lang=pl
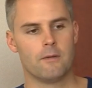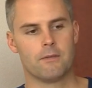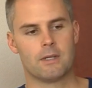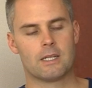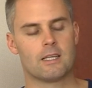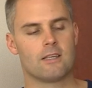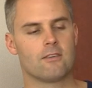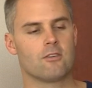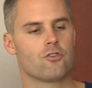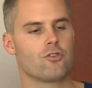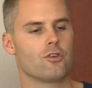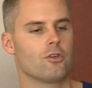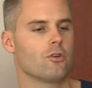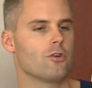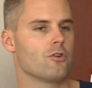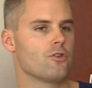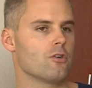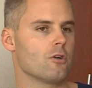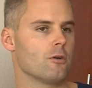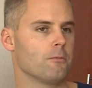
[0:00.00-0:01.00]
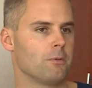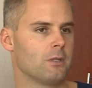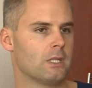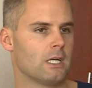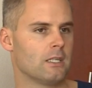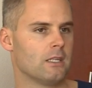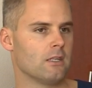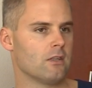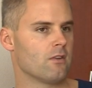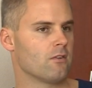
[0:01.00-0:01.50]
Natomiast jeżeli chodzi o
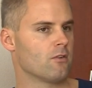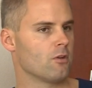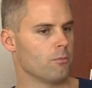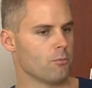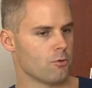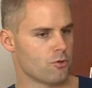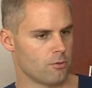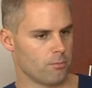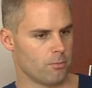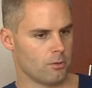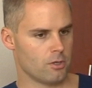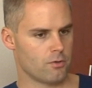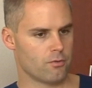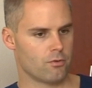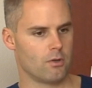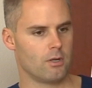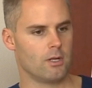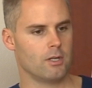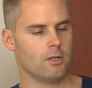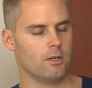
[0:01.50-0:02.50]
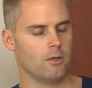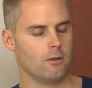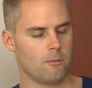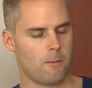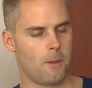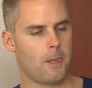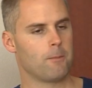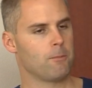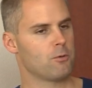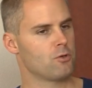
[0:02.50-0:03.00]
pytanie, co może boleć w kolanie,
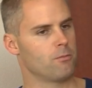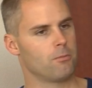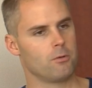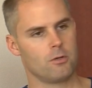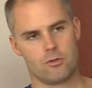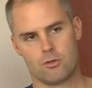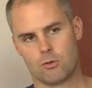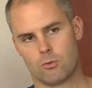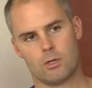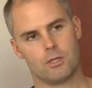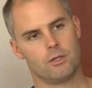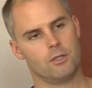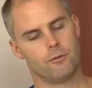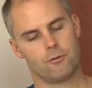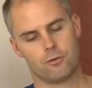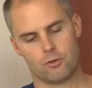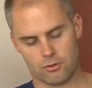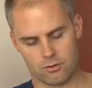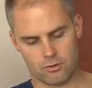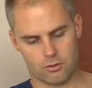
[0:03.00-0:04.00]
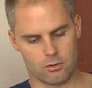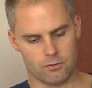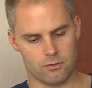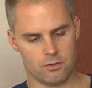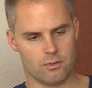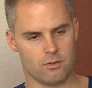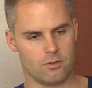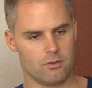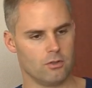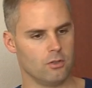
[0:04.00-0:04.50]
może boleć dokładnie wszystko,
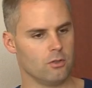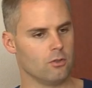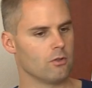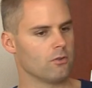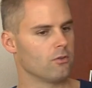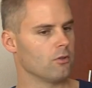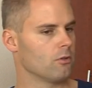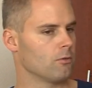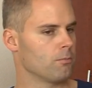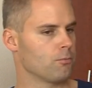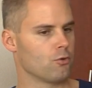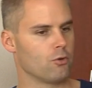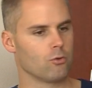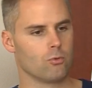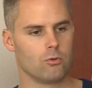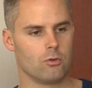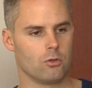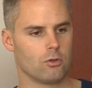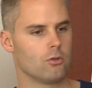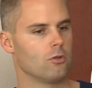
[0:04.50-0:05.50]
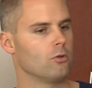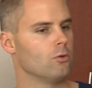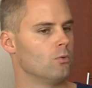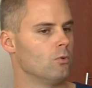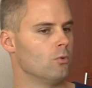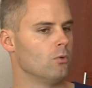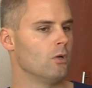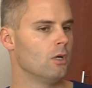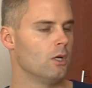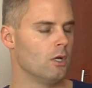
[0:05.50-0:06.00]
więc idąc od przodu do
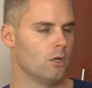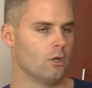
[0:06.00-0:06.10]
tyłu,